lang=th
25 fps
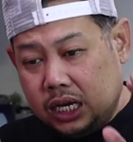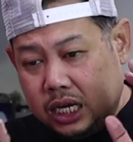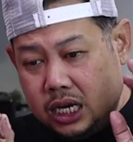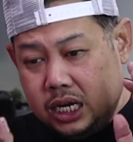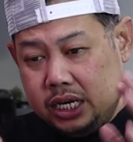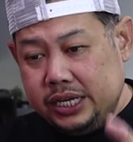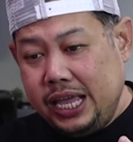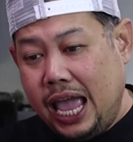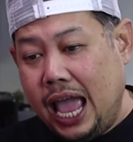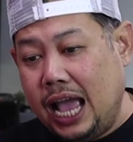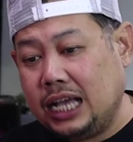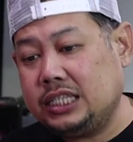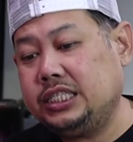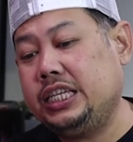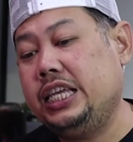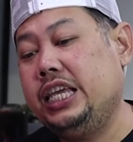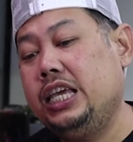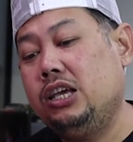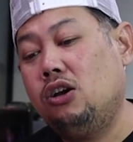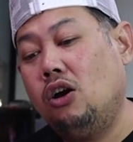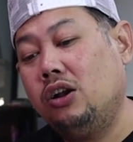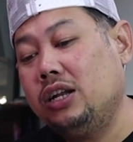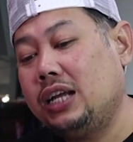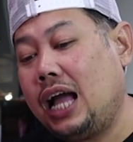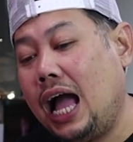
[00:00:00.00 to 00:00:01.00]
คือแยกสี
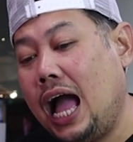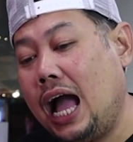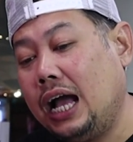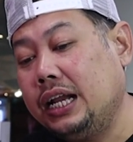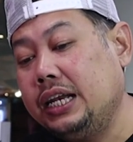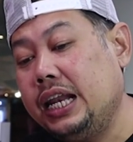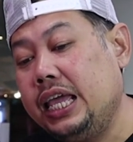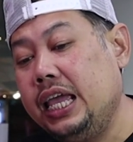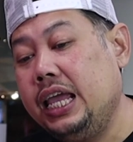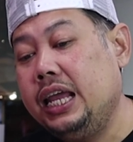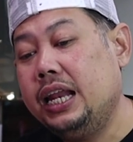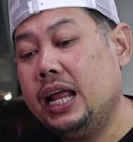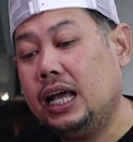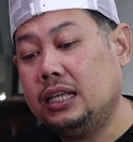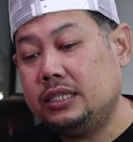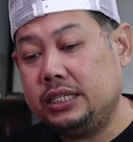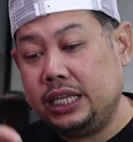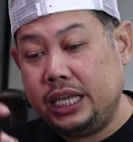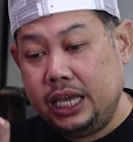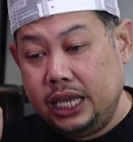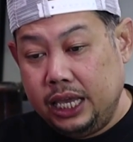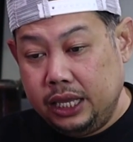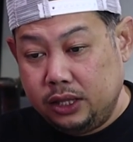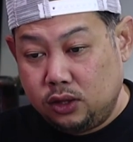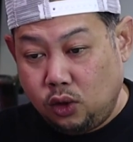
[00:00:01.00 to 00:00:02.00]
ค่อนข้างดีนะ
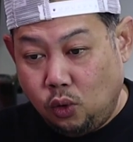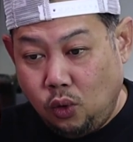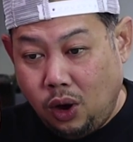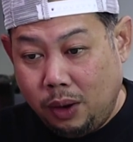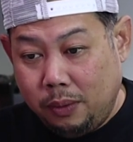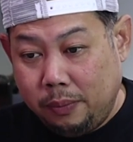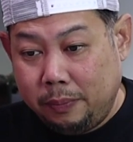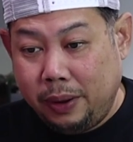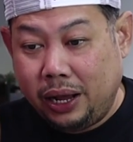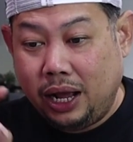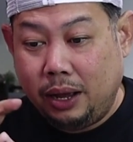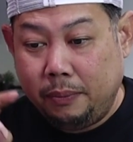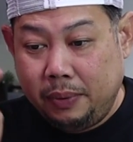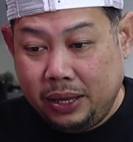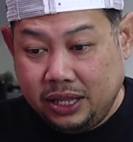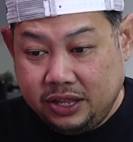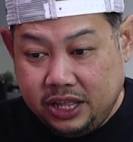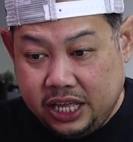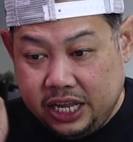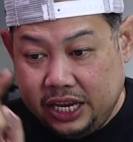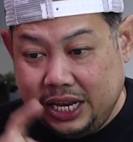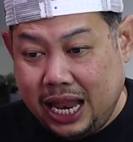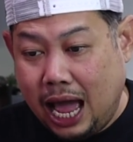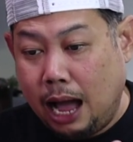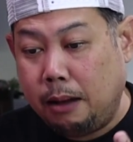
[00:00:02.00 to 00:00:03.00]
สีตัวมันเป็นก็เป็น
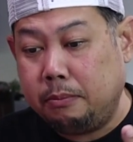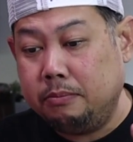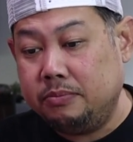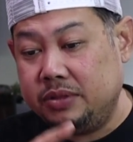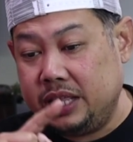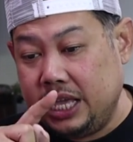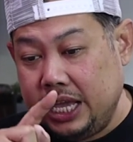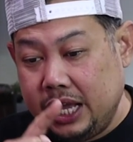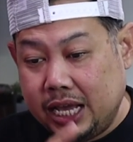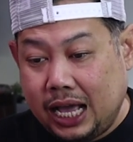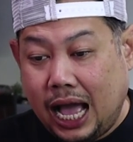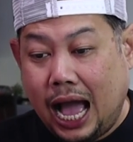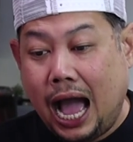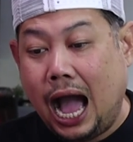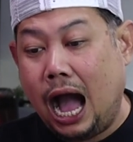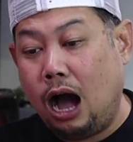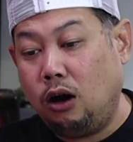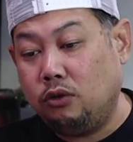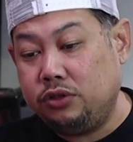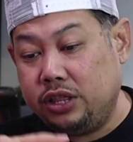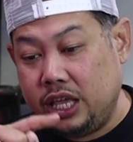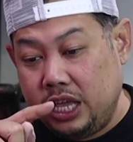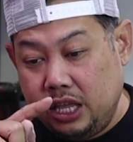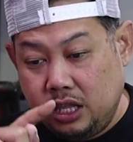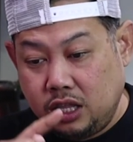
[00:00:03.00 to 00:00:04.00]
สีดำ สีขาว
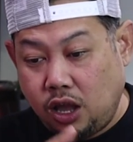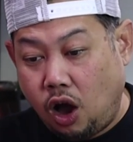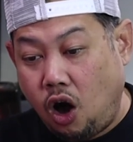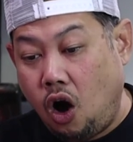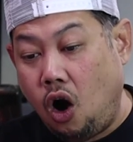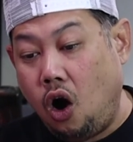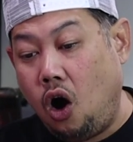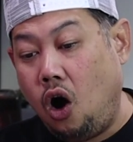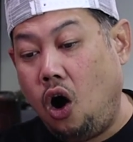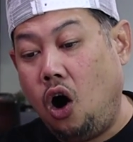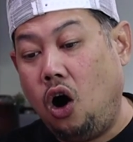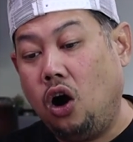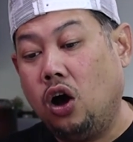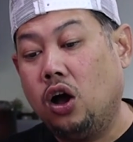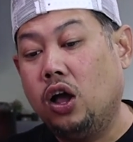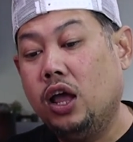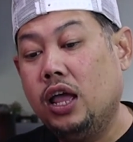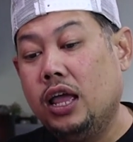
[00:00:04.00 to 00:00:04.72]
สีทอง